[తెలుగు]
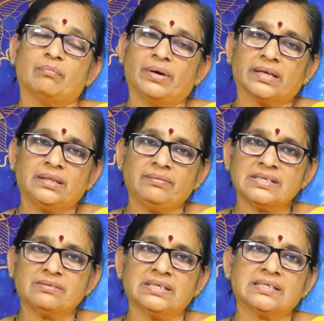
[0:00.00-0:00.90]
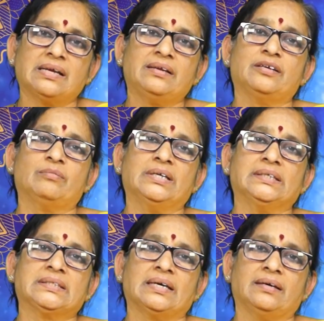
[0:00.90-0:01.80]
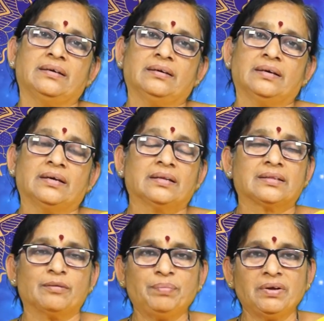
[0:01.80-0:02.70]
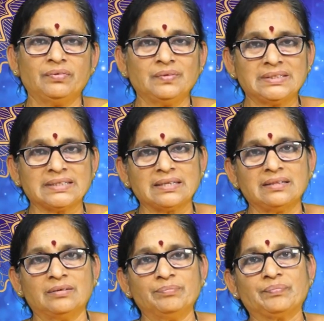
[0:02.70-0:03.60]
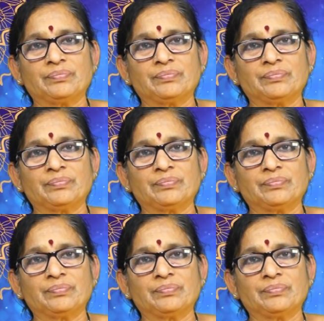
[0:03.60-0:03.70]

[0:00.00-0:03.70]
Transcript: భక్తి విశ్వాసాలు ఇనుమడిస్తాయి తప్పే ఉంది చేద్దాం